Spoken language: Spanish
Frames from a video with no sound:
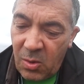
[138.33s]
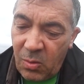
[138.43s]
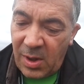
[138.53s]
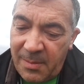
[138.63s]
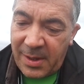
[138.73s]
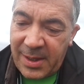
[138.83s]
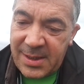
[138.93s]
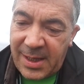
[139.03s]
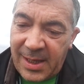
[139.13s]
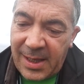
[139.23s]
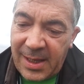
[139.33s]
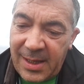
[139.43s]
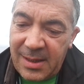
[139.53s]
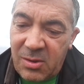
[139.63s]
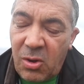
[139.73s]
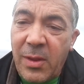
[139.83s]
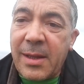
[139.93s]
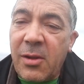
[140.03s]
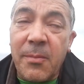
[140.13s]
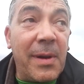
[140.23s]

un lema y es que toda acción